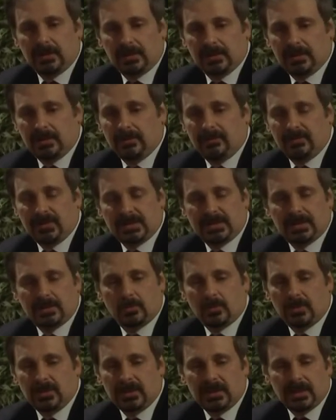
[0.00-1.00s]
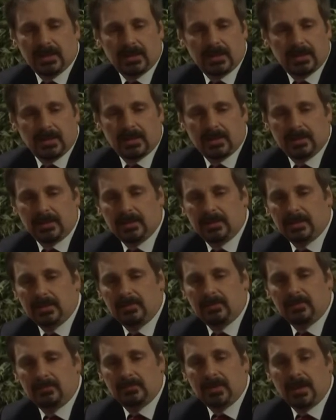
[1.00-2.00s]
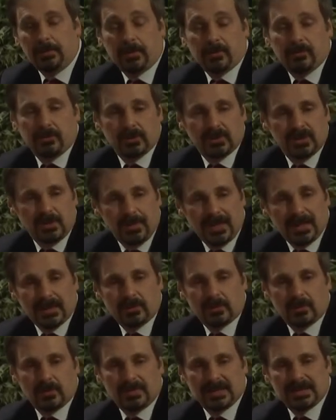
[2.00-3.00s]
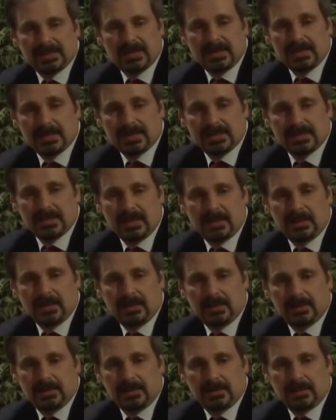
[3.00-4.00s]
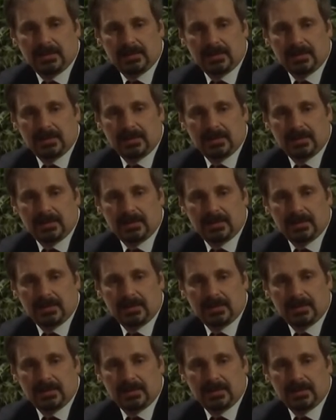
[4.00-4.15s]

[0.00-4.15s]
eh, fa scaturire eh, approfondimento, ma senza